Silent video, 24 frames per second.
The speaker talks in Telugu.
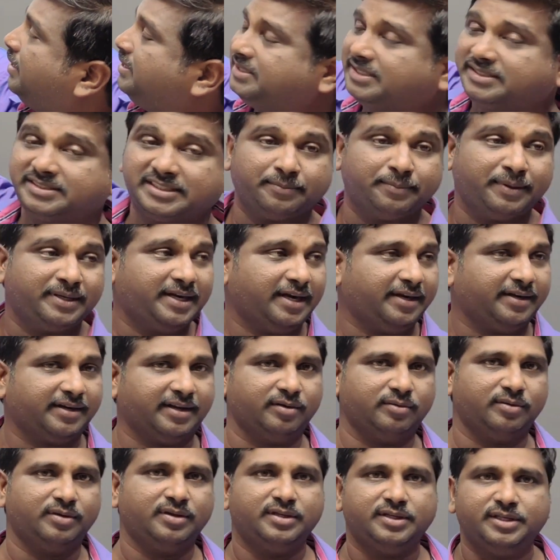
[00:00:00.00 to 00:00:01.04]
మేజర్ సెగ్మెంట్
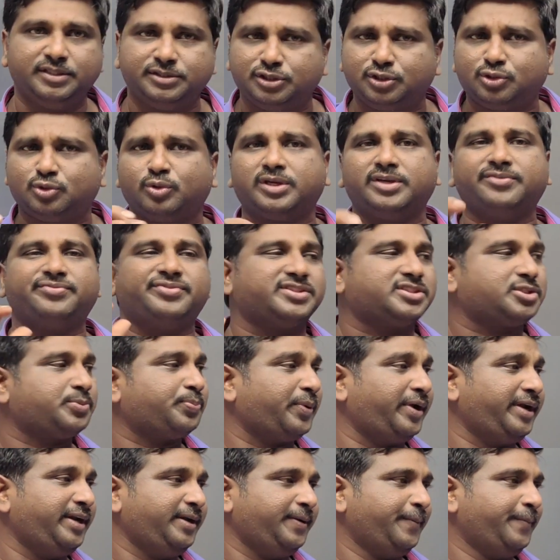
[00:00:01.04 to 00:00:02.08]
అంటాను ఈజ్ ఇట్ ఓకే
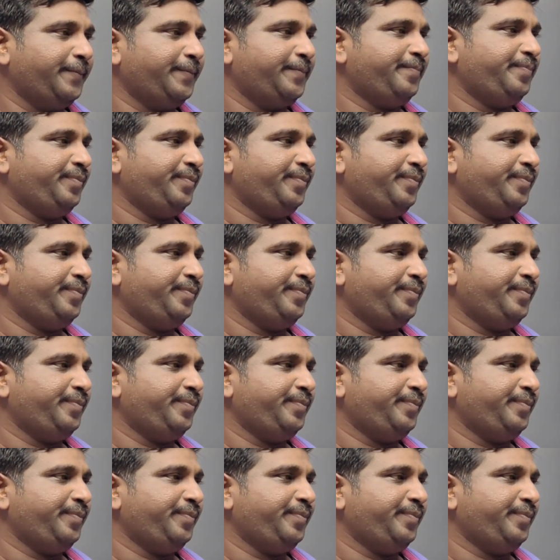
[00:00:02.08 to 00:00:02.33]
ఫస్ట్ పాయింట్